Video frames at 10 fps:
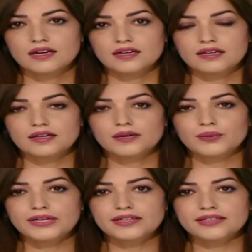إلى
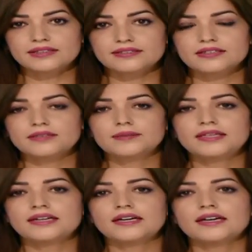ولاية
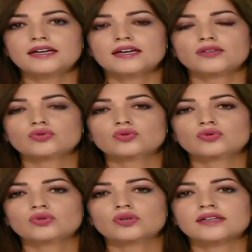ميلا حيث
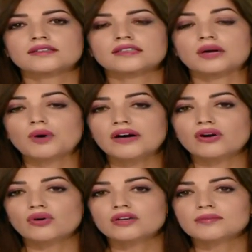
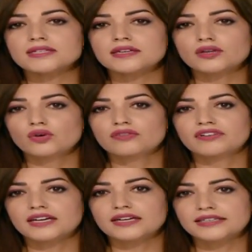تتوقع المصالح
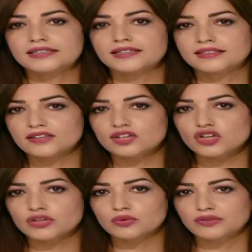الفلاحية
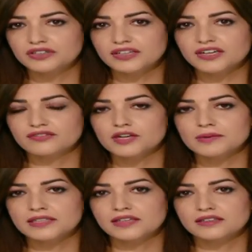إنتاجا وفيرا في
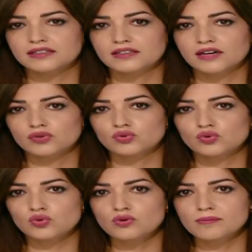مادة
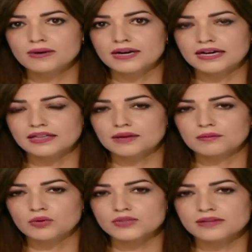الثوم هذا
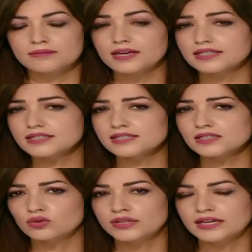الموسم قد
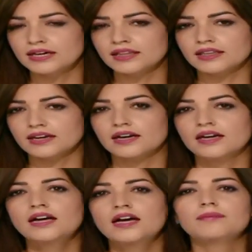يصل إلى أكثر
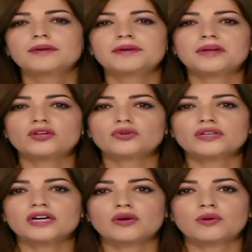من
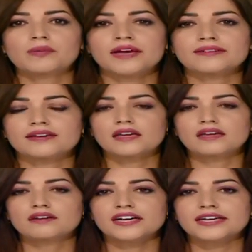مليون ومائة
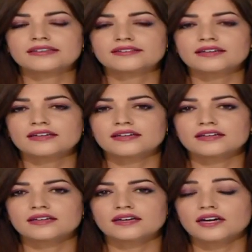ألف
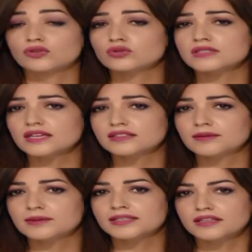قنطار حيث
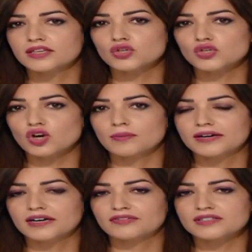استقطبت هذه
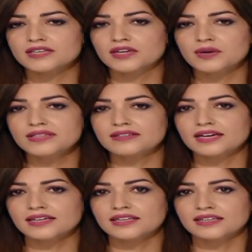الشعبة في السنوات
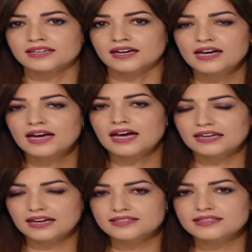الأخيرة
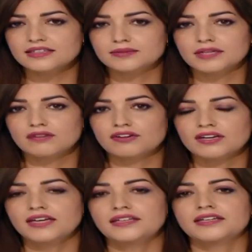العديد من
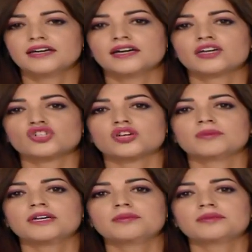الفلاحين
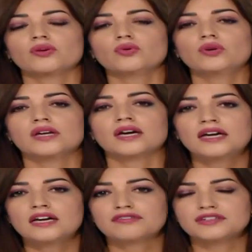الشباب تقول
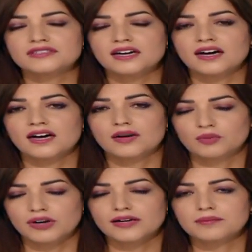فتحة
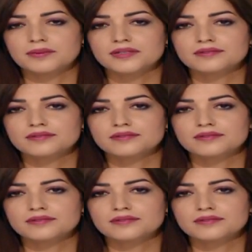بعرب